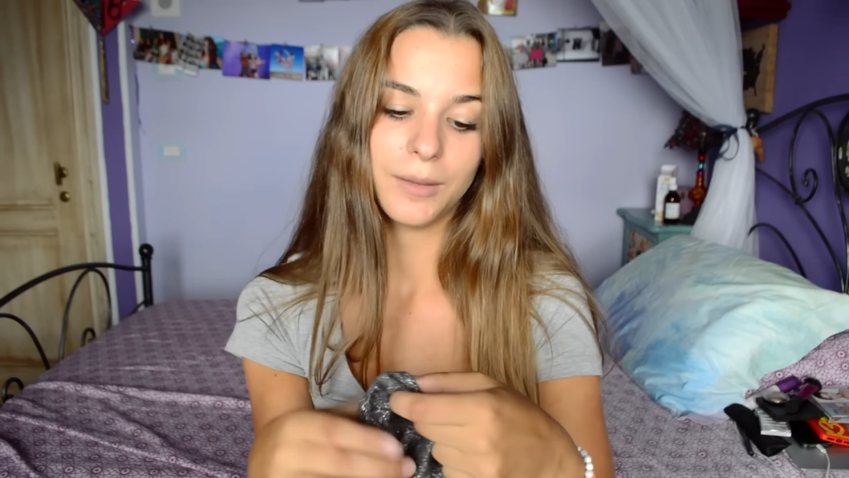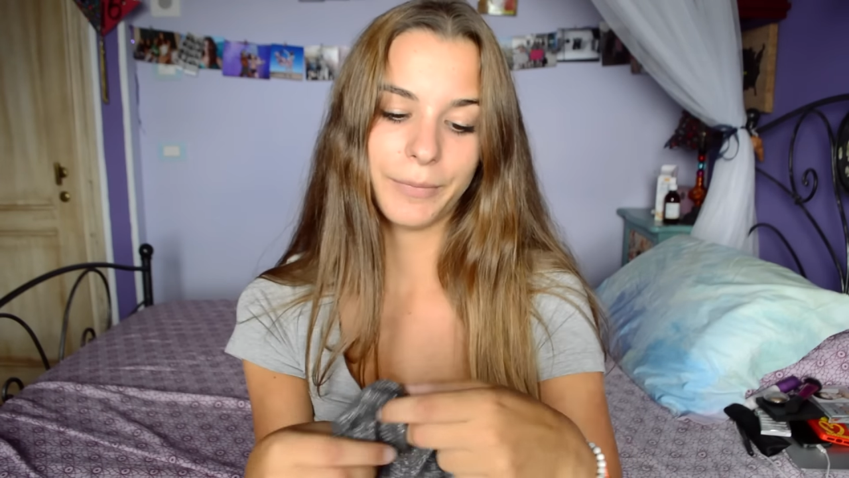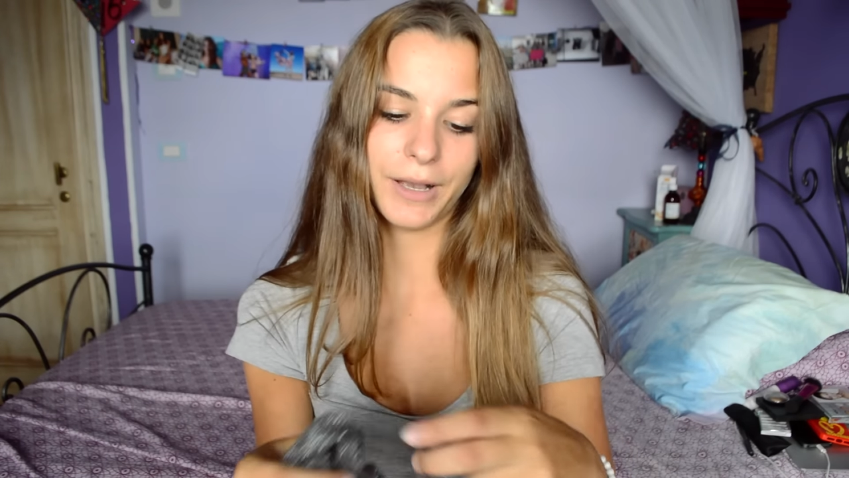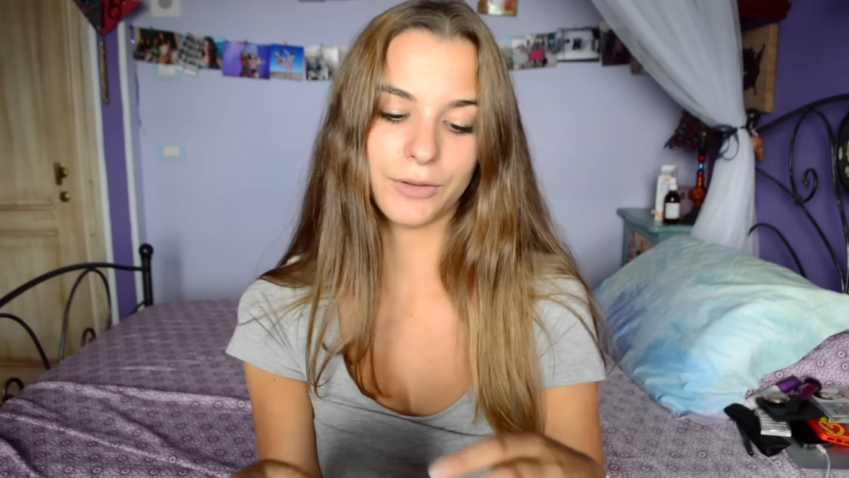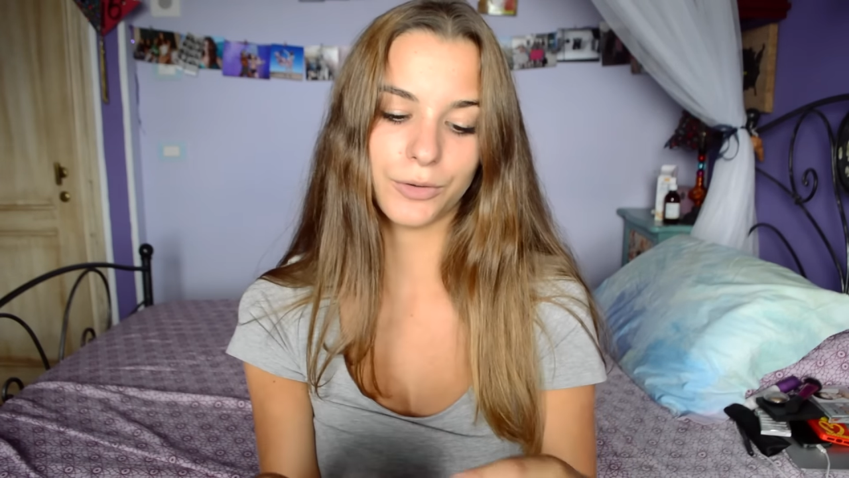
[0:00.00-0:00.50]

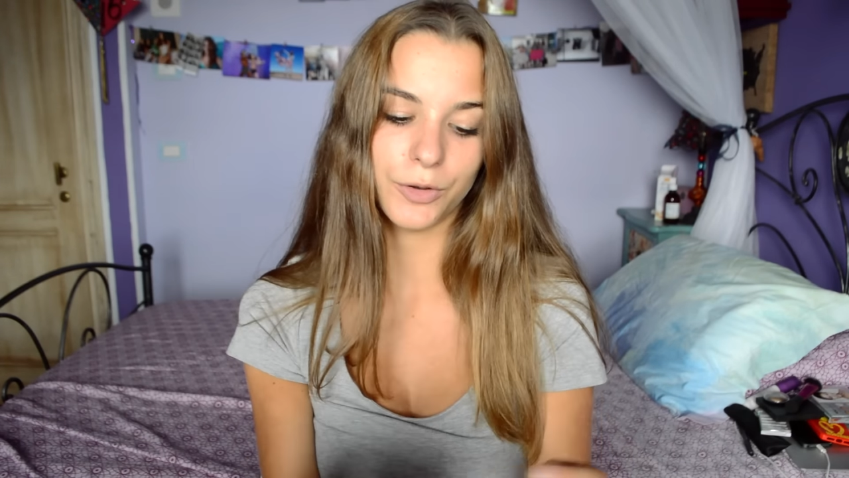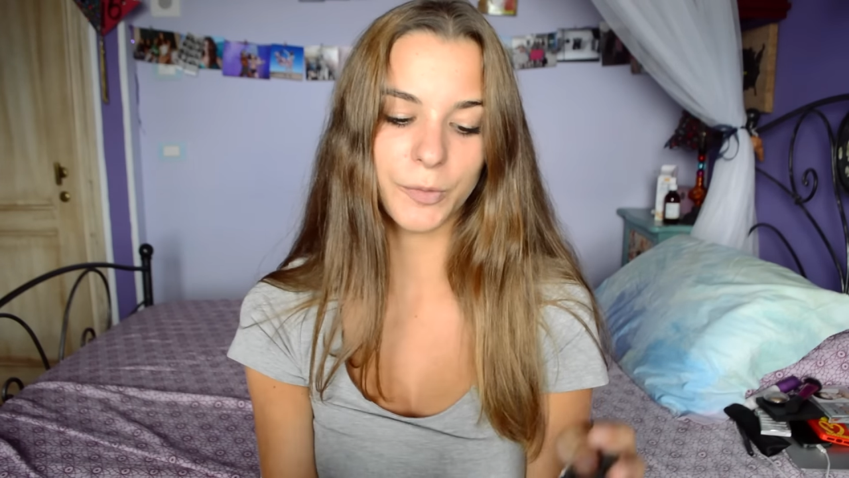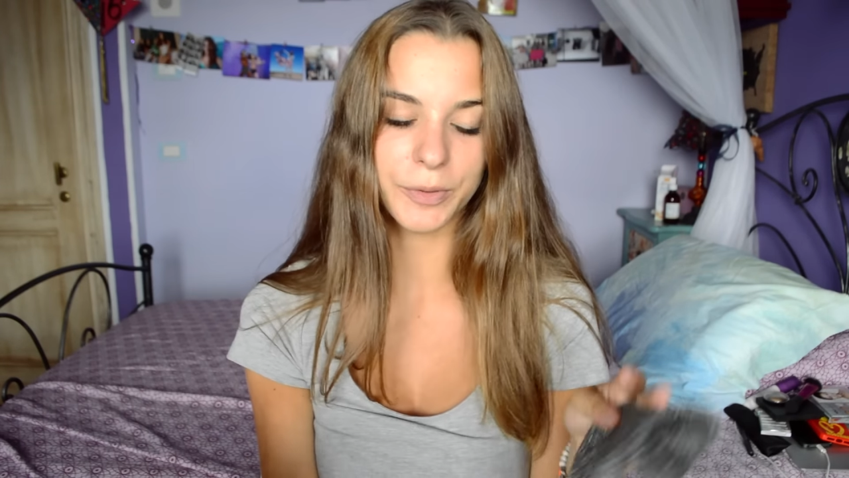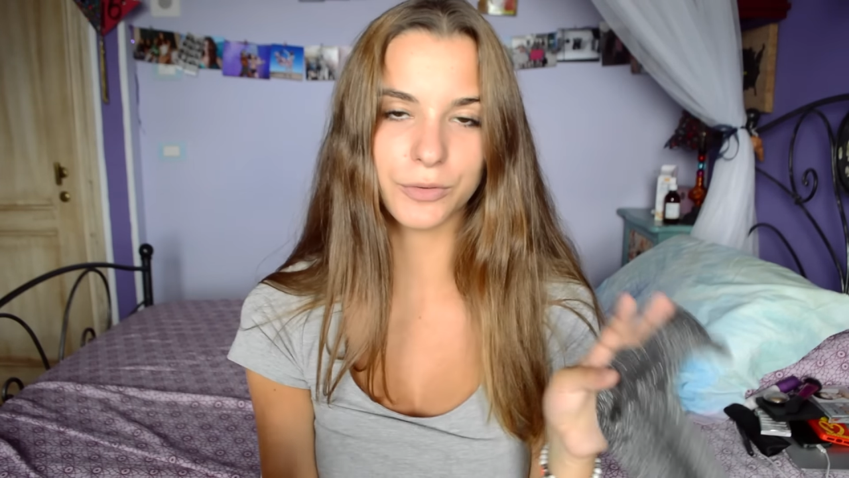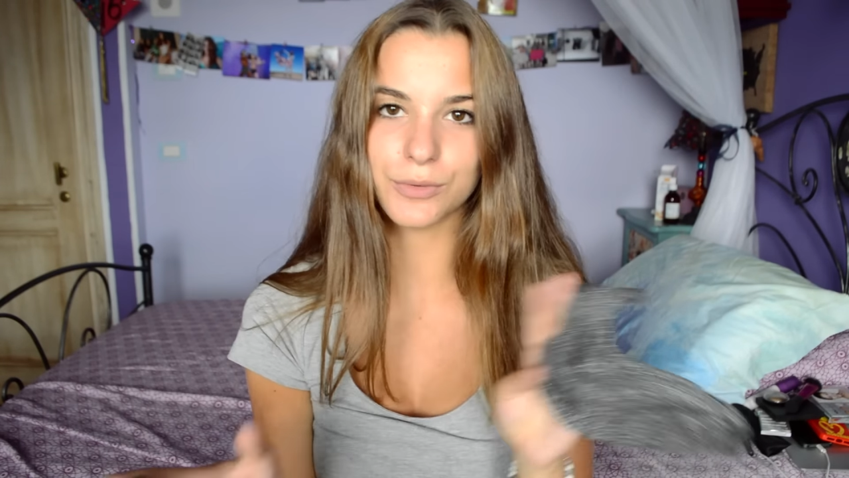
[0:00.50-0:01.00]
Peccato che ne
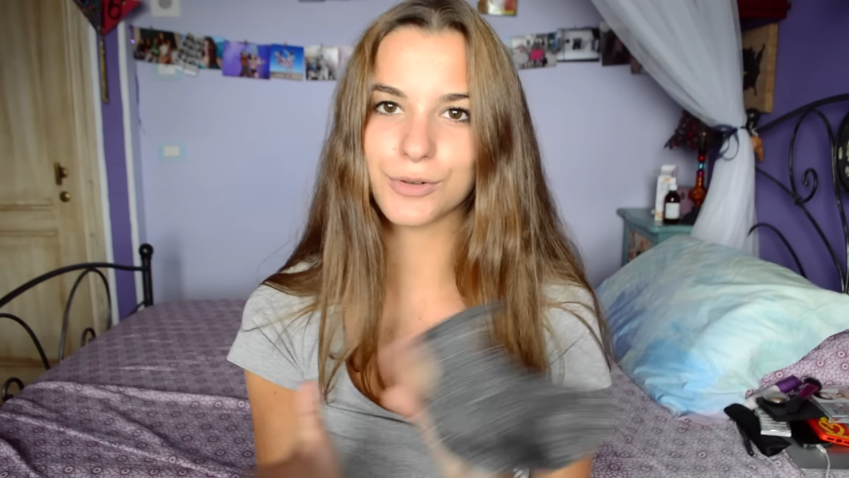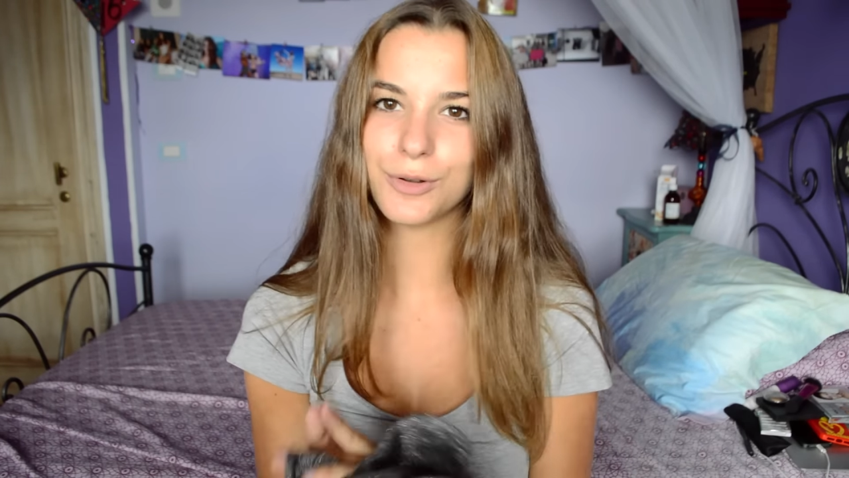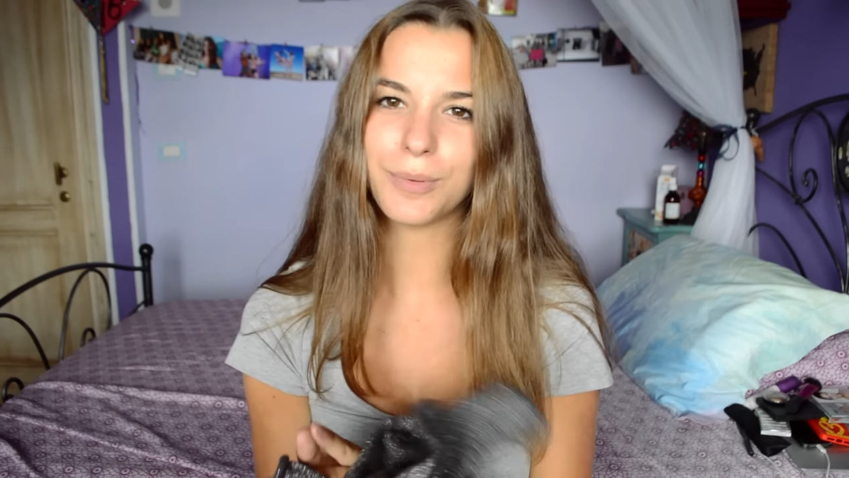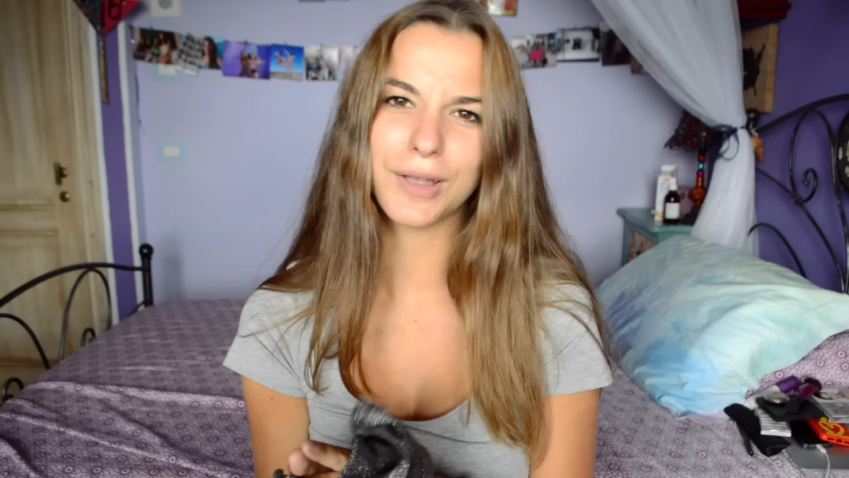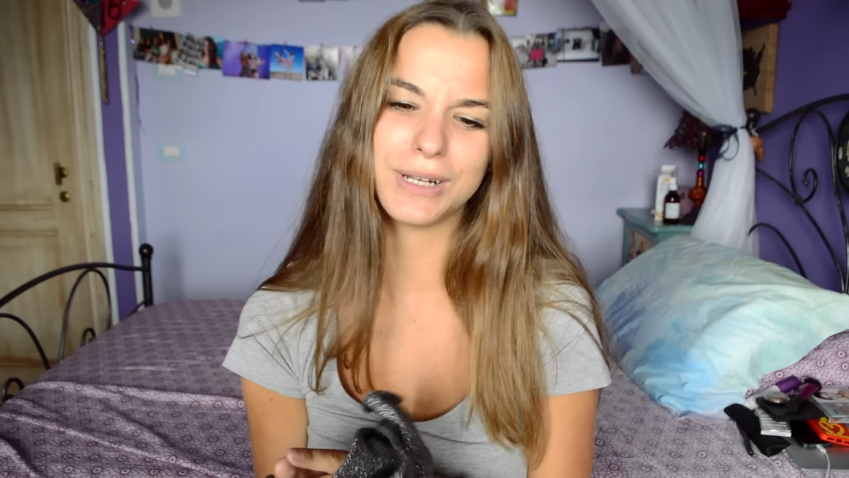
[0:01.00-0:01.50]
ho preso un
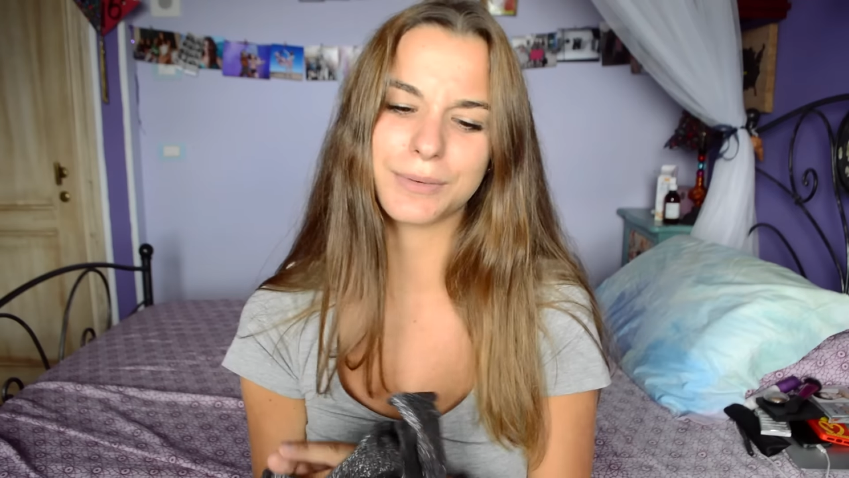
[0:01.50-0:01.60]
solo paio,